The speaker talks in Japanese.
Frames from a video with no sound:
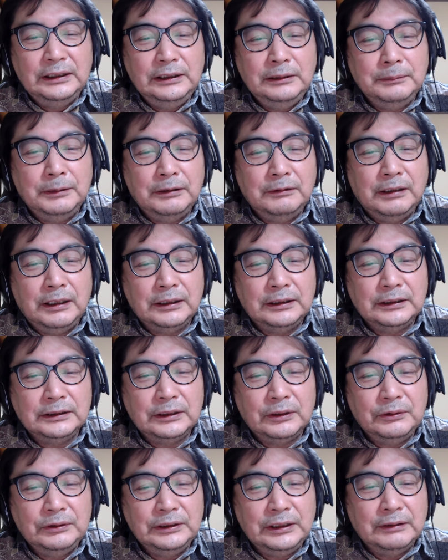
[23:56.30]
今はあな
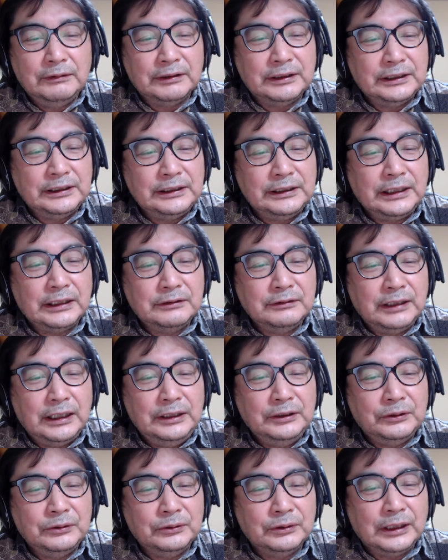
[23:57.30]
たの意見は聞きたく
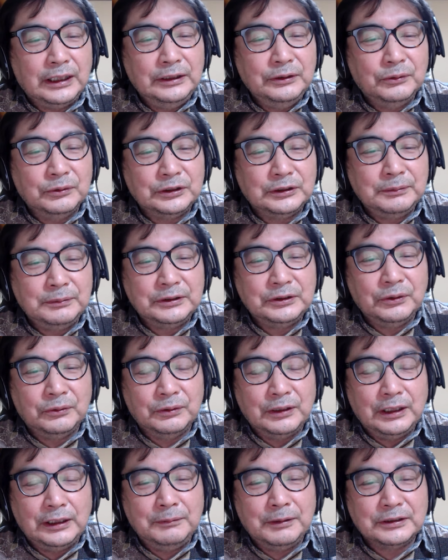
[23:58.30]
ないという態度を示すよ
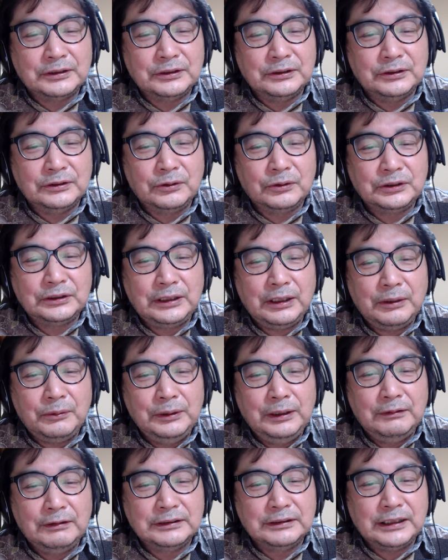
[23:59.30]
うになります。そして
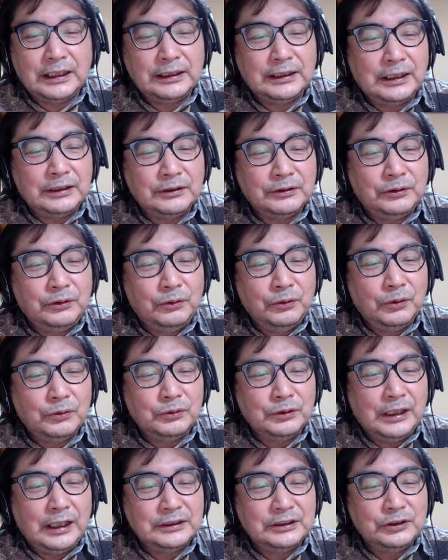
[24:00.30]
親はさらなる強
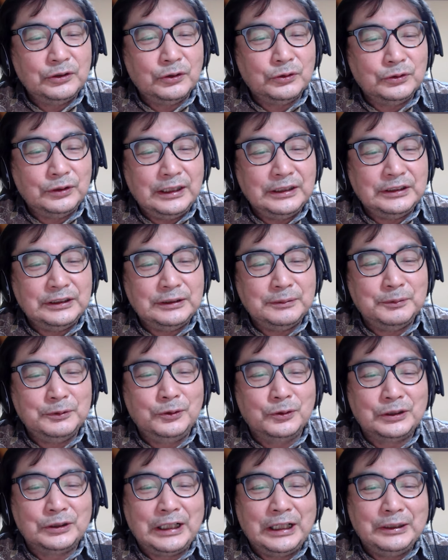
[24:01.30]
力な圧力で自
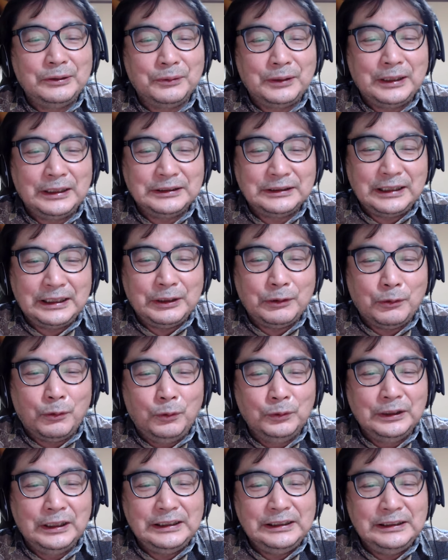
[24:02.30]
分を正当化したり、
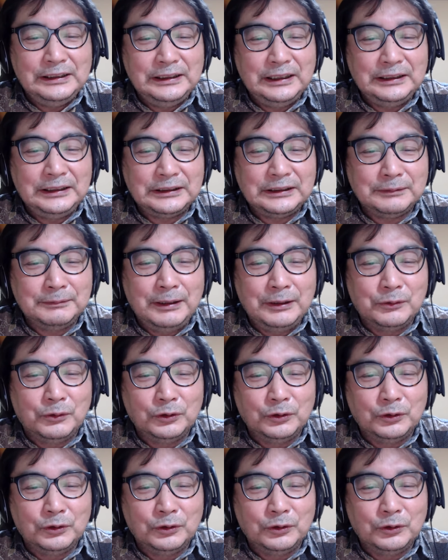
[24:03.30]
攻撃に出てしま